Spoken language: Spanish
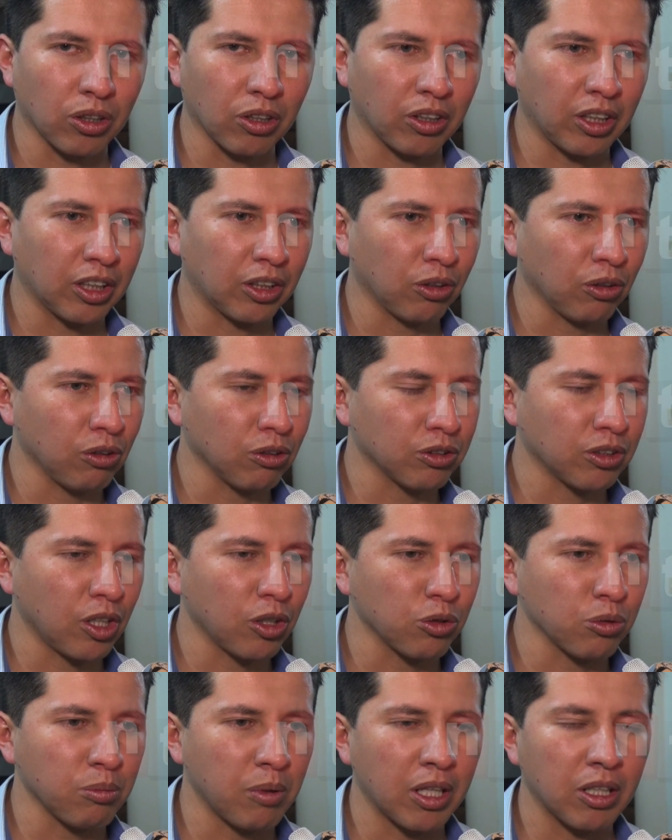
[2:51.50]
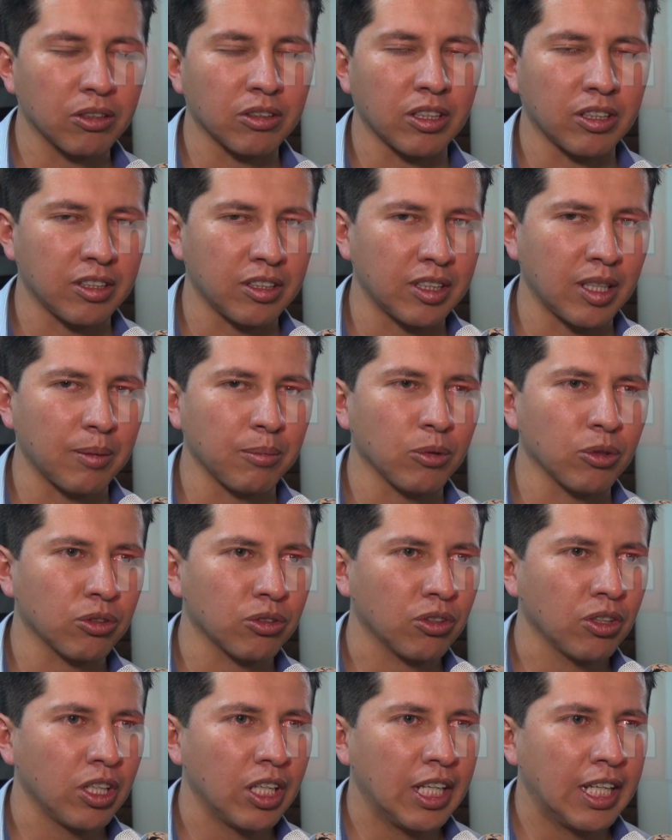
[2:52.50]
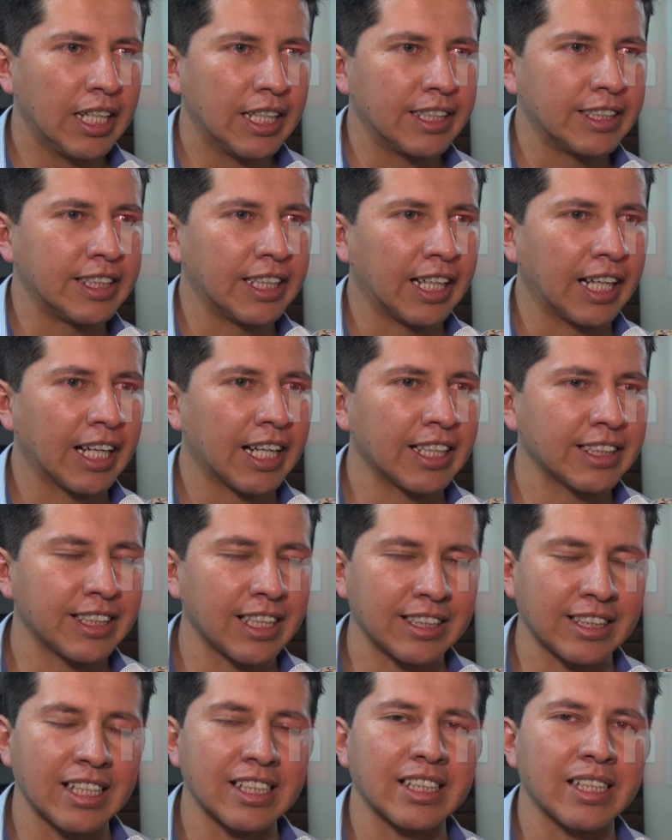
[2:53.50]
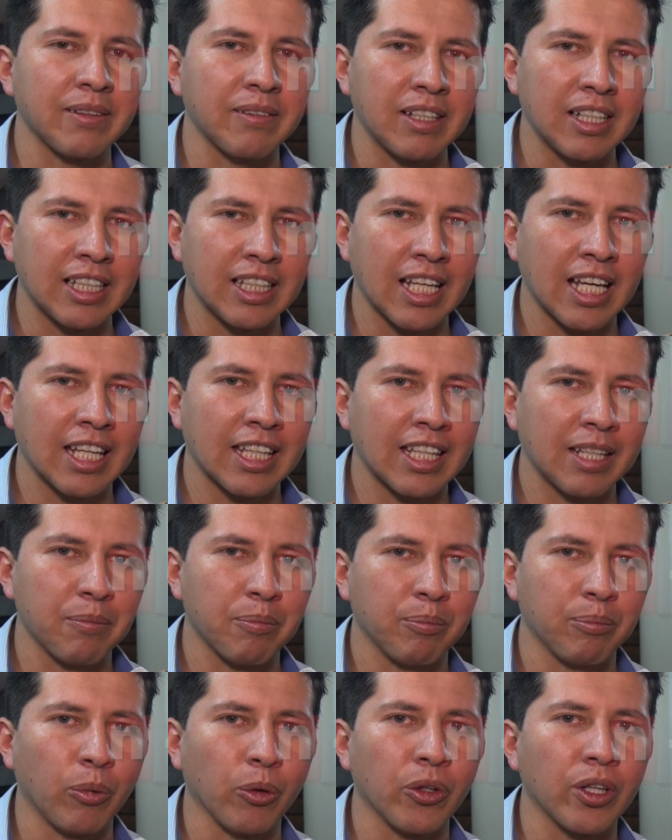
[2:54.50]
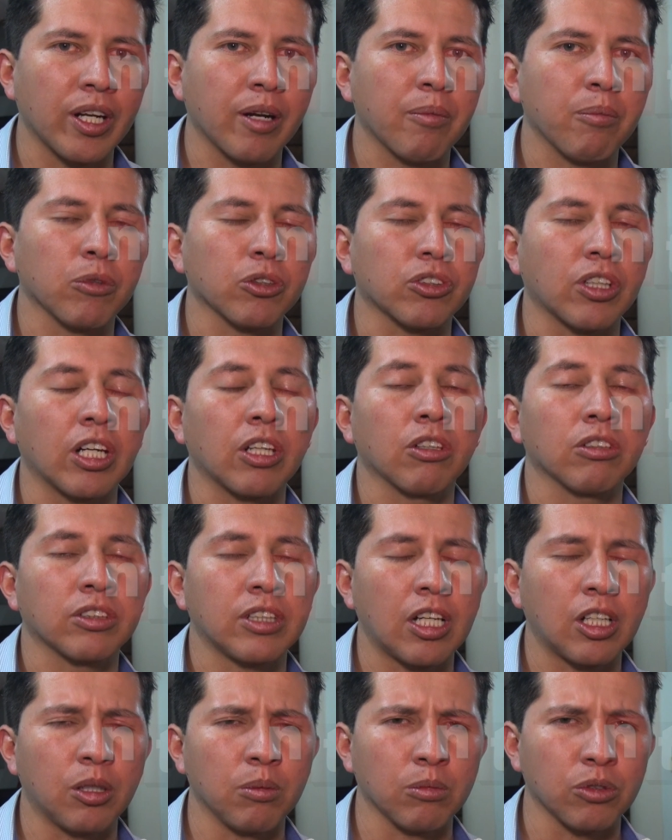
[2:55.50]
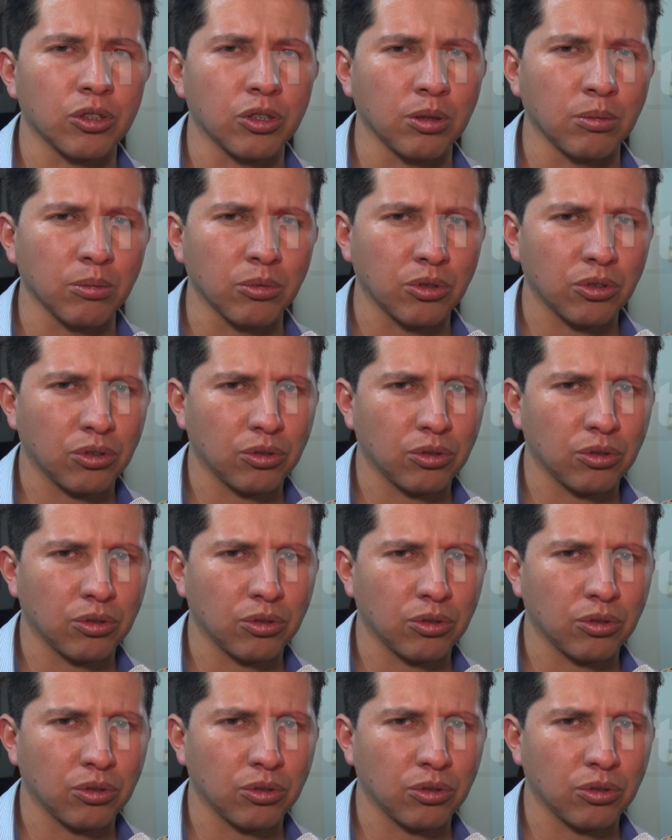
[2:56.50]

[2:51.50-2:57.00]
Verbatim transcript: Creo que todos los seres humanos necesitamos llegar a esa sensibilidad de poder mostrarnos tal como somos.